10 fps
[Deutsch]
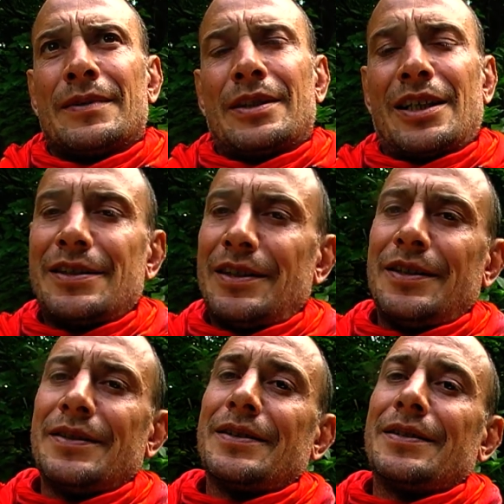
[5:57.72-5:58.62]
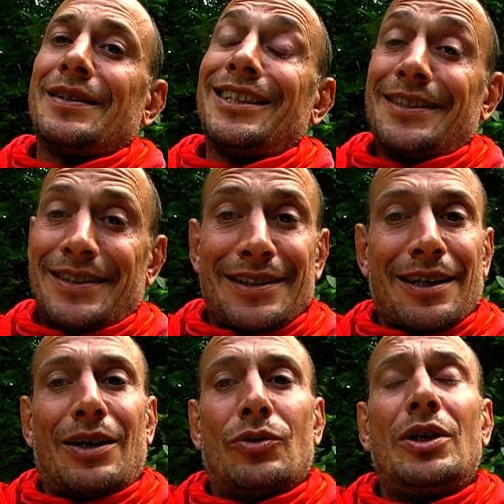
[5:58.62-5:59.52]
Das ist, das ist
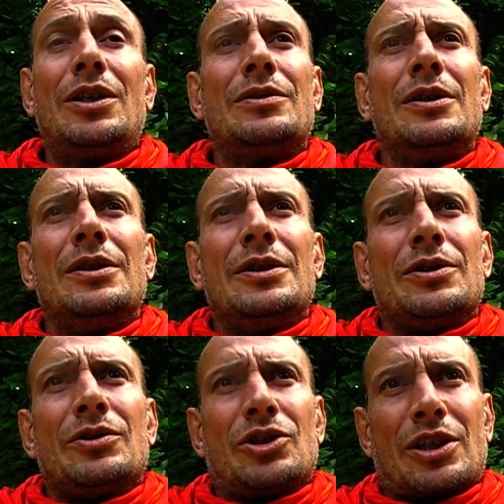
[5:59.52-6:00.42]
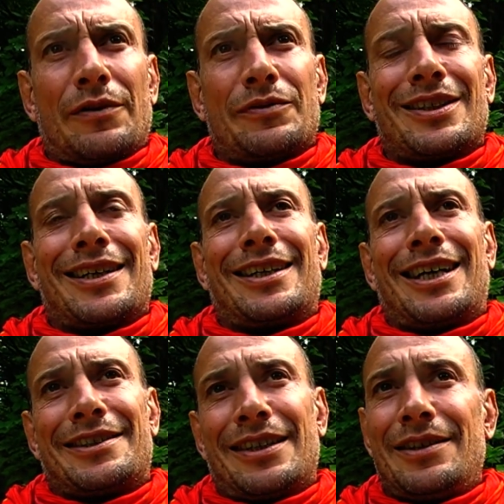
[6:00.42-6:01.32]
traurig und schafft
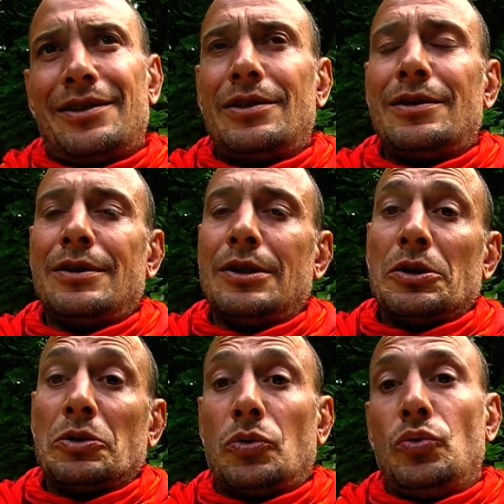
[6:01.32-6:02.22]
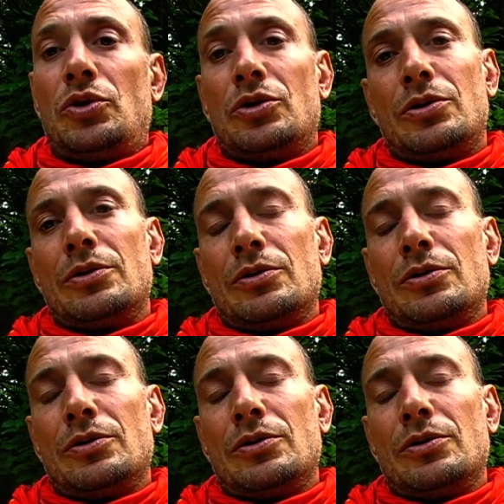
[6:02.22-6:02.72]
gatternde, gute